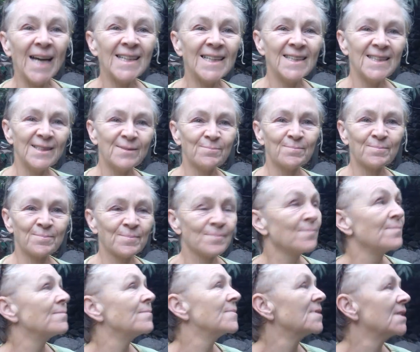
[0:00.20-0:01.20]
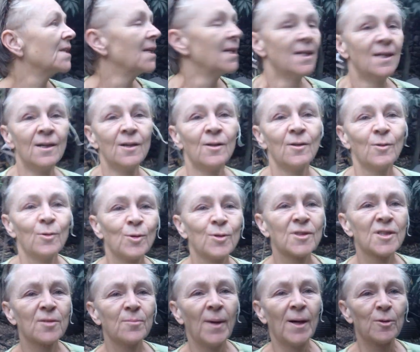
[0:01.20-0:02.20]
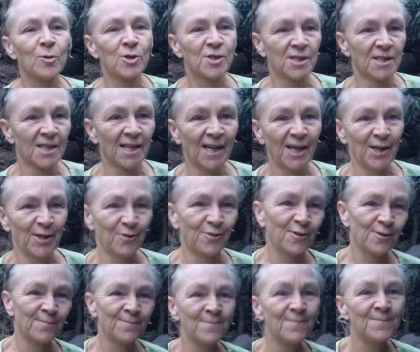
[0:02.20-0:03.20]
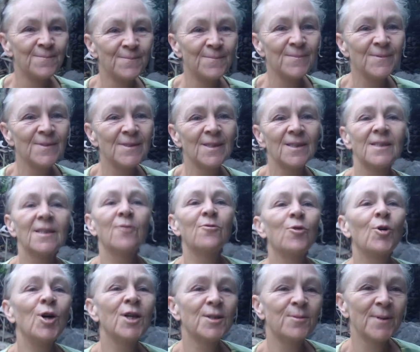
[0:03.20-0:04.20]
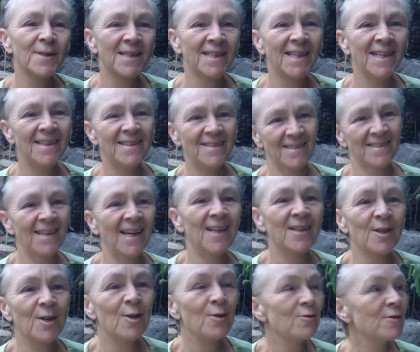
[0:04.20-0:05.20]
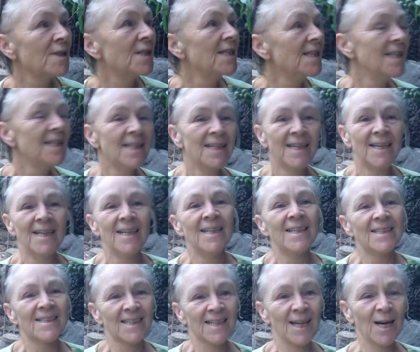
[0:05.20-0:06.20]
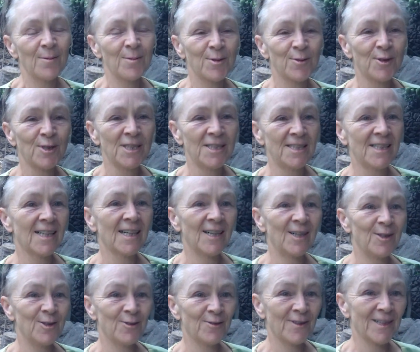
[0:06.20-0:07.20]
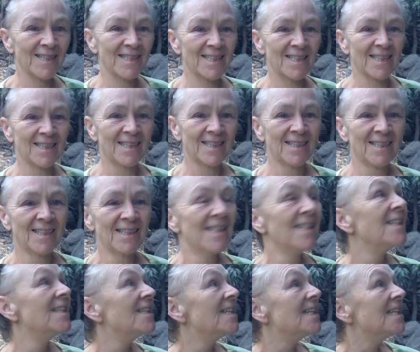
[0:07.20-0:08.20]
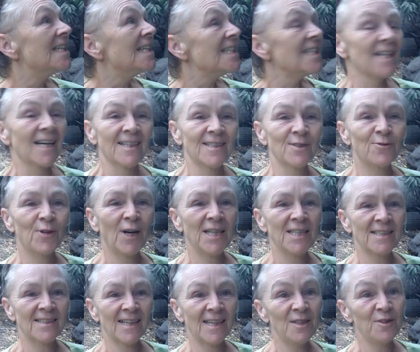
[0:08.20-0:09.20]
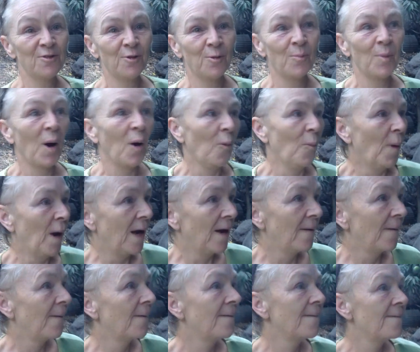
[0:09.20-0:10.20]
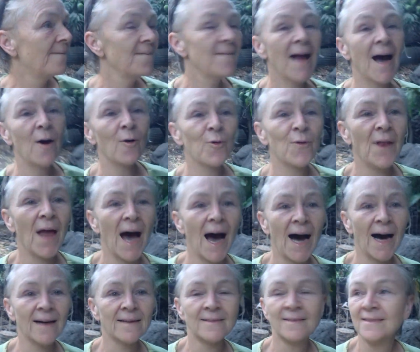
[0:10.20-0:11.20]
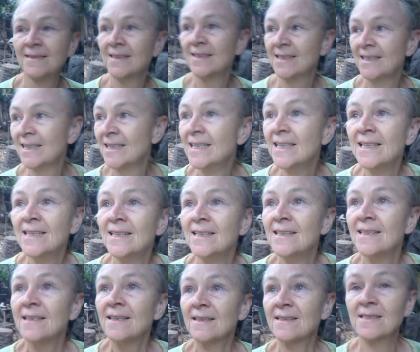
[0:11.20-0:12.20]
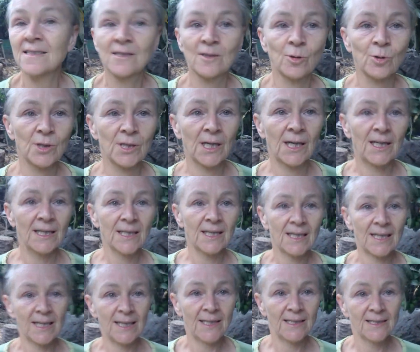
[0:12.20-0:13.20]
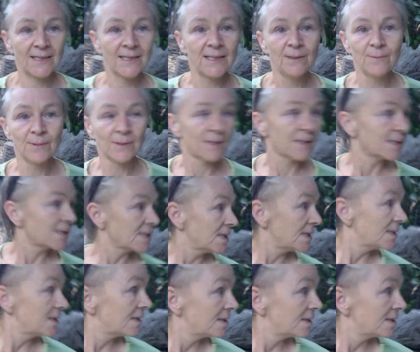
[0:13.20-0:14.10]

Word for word: Ihr Lieben, unsere Mangos sind reif. Da freue ich mich jedes Jahr drauf. Dann habe ich für die Tiere auch was. Ja, die fallen jetzt alle vom Baum. Nach und nach. Das ist total geil. Ich liebe es.